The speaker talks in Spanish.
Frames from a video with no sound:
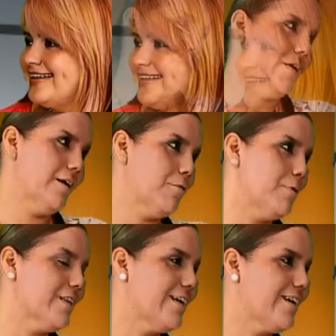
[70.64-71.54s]
Mira,
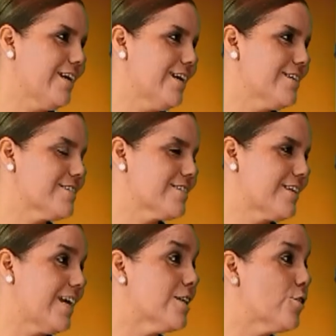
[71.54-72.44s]
Roberta, aquí
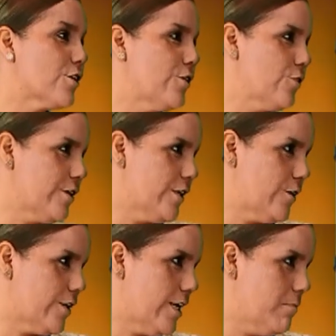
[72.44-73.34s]
es qué es lo que yo
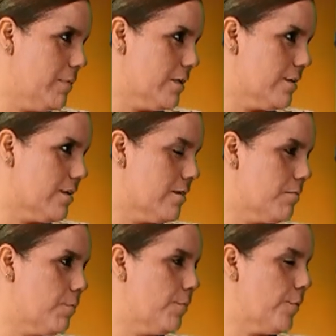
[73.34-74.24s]
quiero realmente.
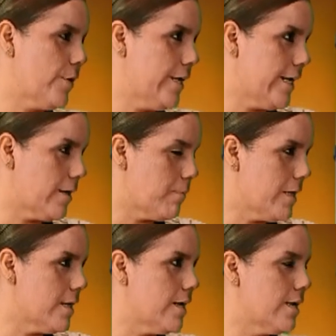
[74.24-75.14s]

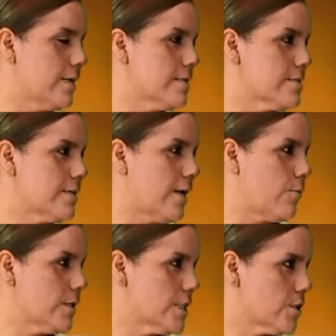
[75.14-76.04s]
Ponerme a
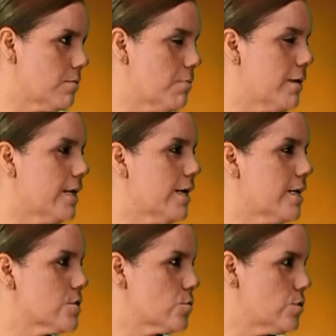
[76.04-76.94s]
cuentas con mi
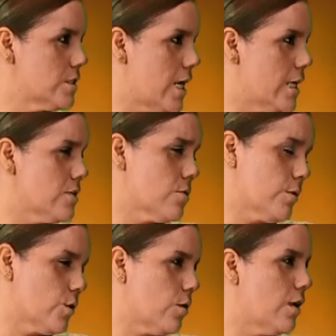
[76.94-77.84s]
pareja, escuchar y
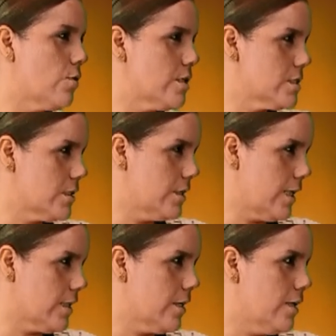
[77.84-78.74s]
sobre todo la
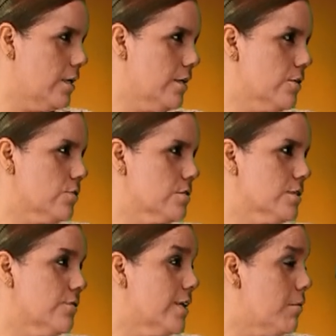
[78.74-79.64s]
honestidad.
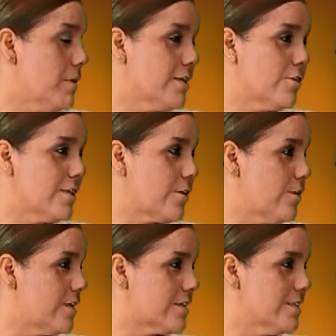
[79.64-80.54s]
Entonces, finalmente ahorita
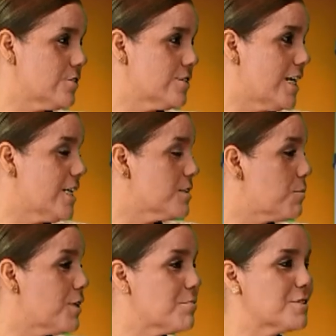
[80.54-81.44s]
con las redes sociales
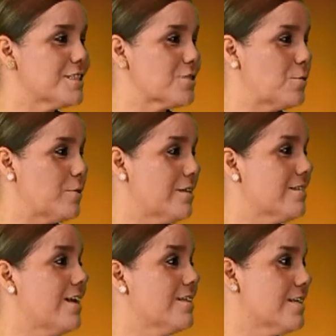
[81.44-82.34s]
podemos descubrir
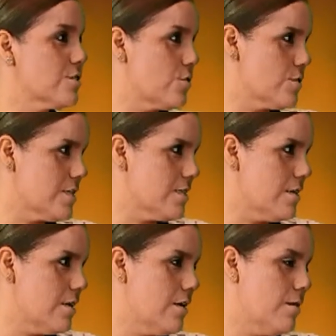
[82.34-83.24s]
tantas cosas,
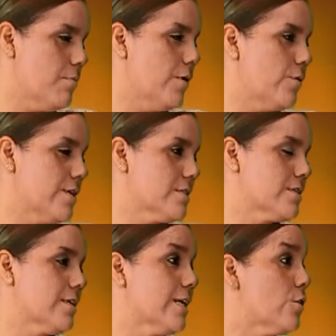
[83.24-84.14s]
pero
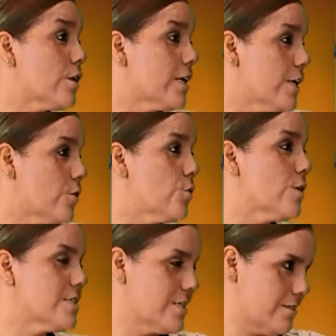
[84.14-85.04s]
es qué es lo que quiero
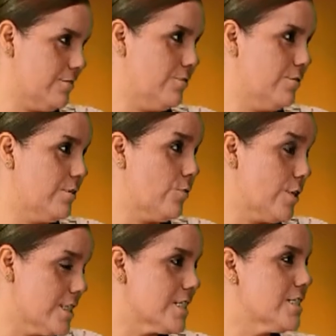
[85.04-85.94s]
yo hacer con,
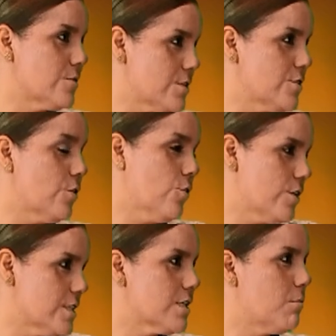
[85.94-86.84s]
con esta situación,
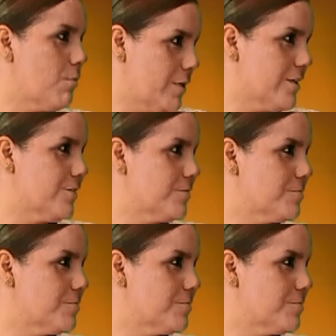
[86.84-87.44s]
con este momento.